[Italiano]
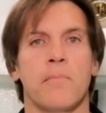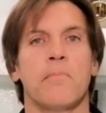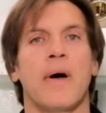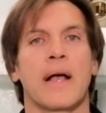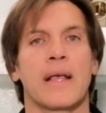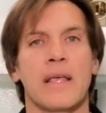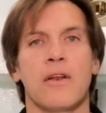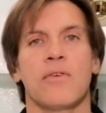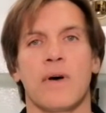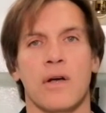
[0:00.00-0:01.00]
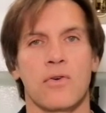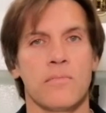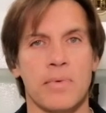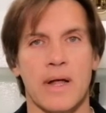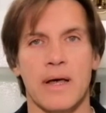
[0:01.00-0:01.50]
ma chi lo va a
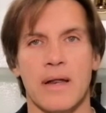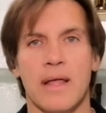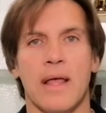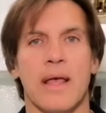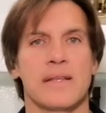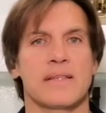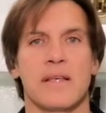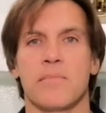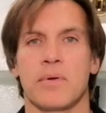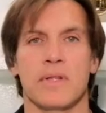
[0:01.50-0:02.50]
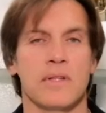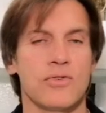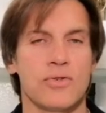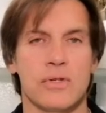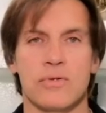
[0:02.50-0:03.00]
comprare è sempre
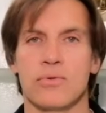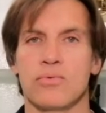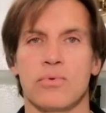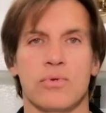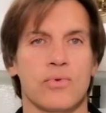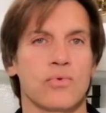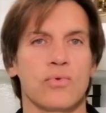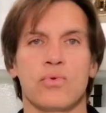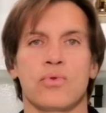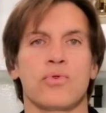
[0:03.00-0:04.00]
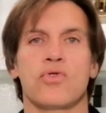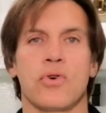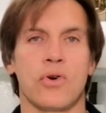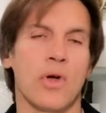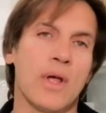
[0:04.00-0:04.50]
indeciso tu- su tutto
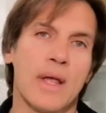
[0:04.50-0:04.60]
ciò